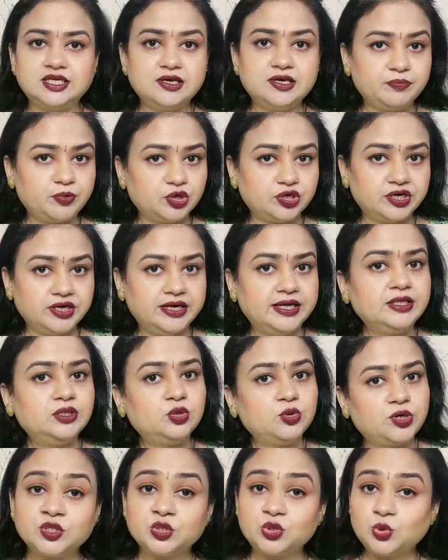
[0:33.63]
इंपॉर्टेंट है
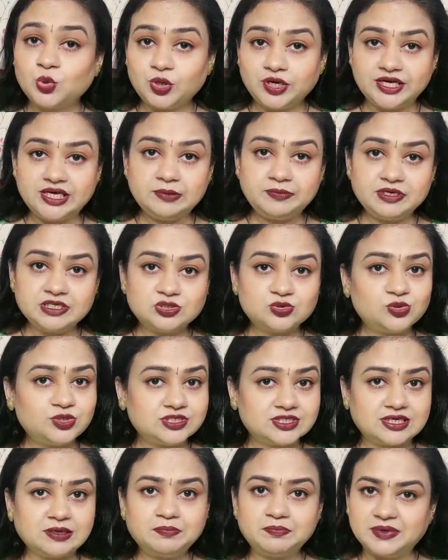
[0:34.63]
तो, तो कहीं भी इसको
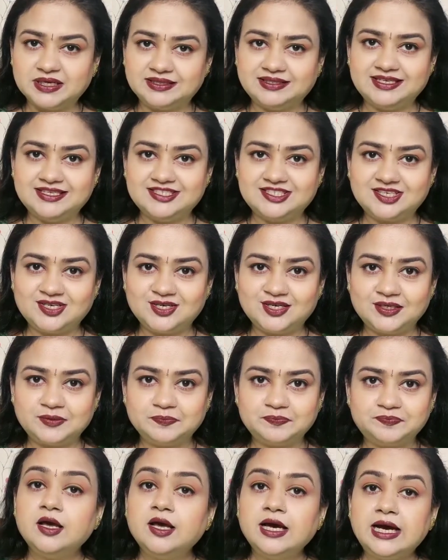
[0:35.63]
स्किप मत कीजिएगा
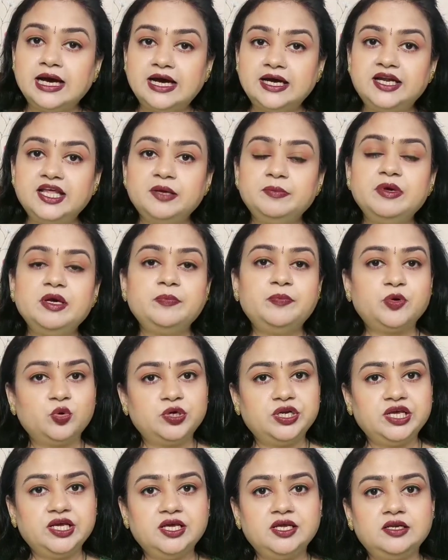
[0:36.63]
अंडे में
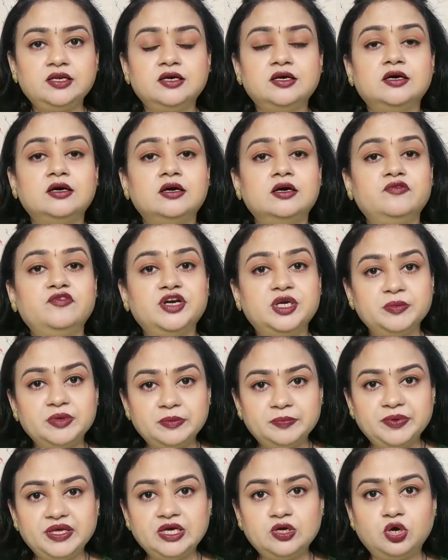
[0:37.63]
प्रोटीन
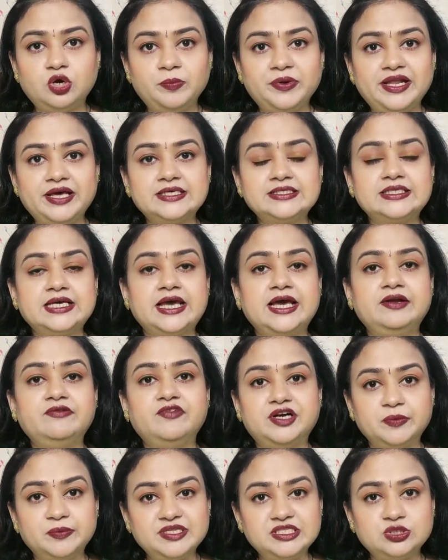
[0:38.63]
विटामिन बी कॉम्प्लेक्स एंड
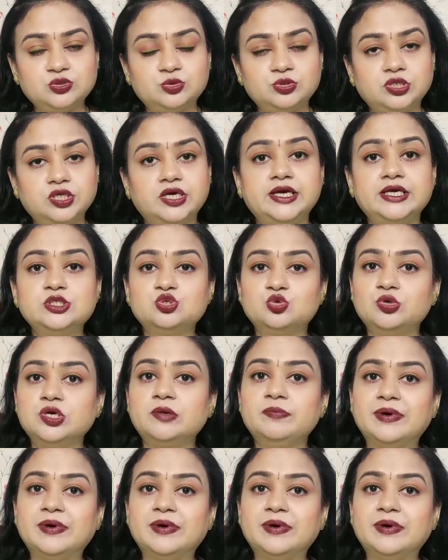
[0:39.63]
विटामिन होते हैं जो कि